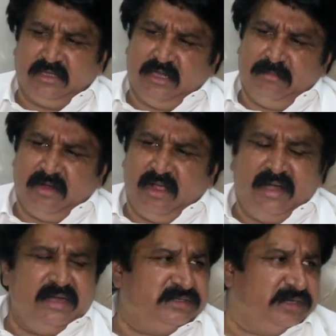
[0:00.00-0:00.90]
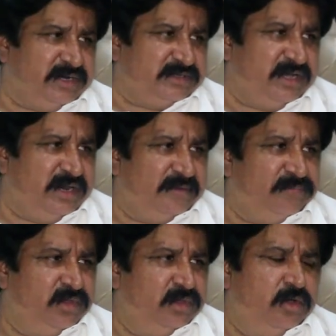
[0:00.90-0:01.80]
तकरीबन हार्डली सत्रह साल है
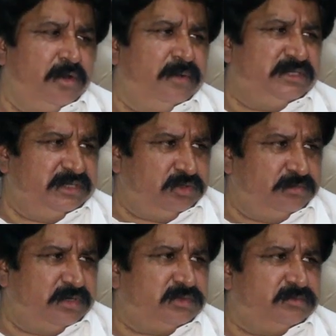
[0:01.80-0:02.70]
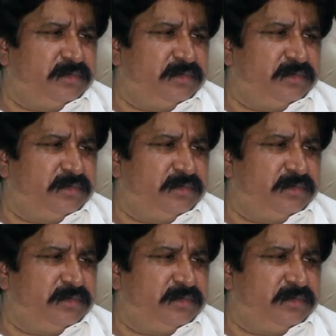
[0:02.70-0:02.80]
और बच्ची की उम्र